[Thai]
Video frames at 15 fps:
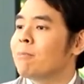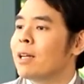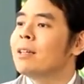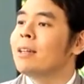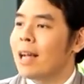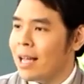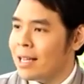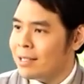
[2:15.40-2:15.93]
ก็
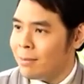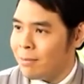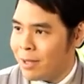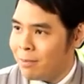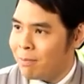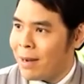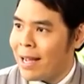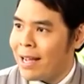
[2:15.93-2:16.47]
คือ 50
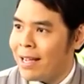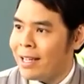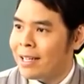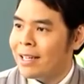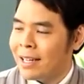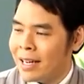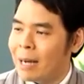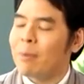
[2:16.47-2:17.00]
ขึ้นไป
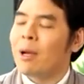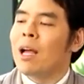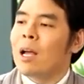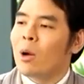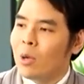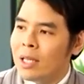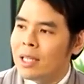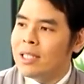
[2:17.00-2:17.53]
นะครับ
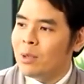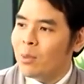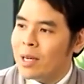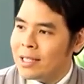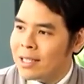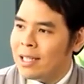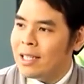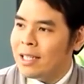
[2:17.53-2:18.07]
ควรจะฉีดวั
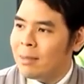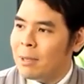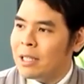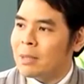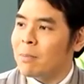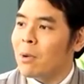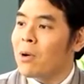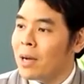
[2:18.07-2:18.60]
คซีนที่มัน
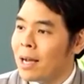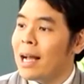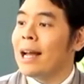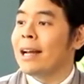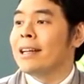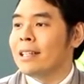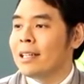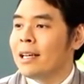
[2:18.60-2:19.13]
จะป้องกั
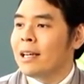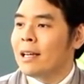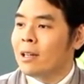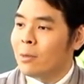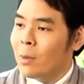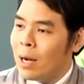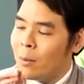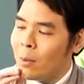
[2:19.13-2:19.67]
น ห
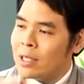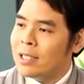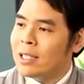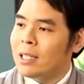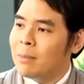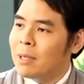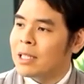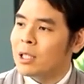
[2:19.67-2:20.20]
รือว่าวัคซี
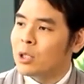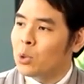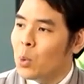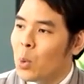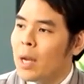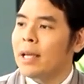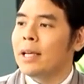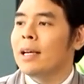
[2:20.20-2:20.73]
นที่มันจะ
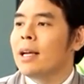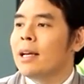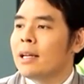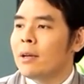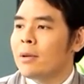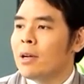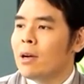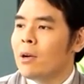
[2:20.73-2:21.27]
ช่วย
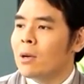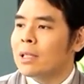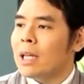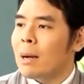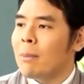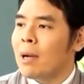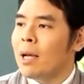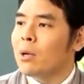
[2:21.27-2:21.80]
ในเรื่องของ
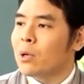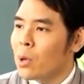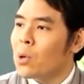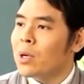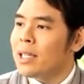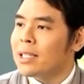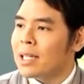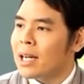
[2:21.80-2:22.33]
ทำให้โร
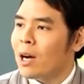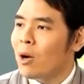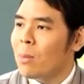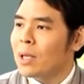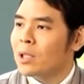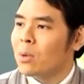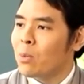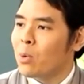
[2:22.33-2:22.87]
คที่จะเข้า
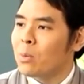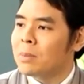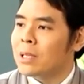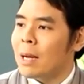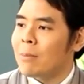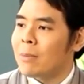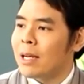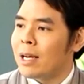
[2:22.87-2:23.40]
มาตอนภูมิ
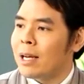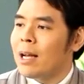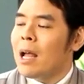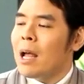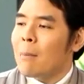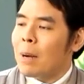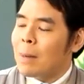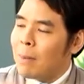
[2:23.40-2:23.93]
ต่ำเนี่ย
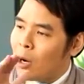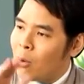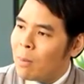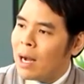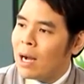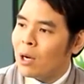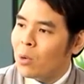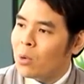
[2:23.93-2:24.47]
มันเบา
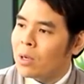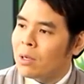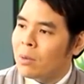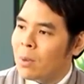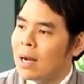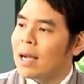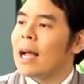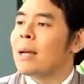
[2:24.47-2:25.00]
บางลงหรื
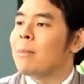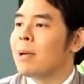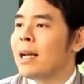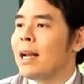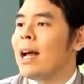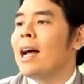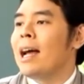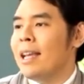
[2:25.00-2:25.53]
อว่ากันมัน
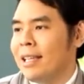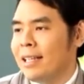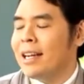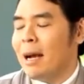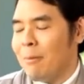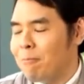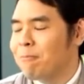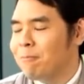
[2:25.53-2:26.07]
ได้
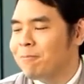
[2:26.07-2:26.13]
ครับ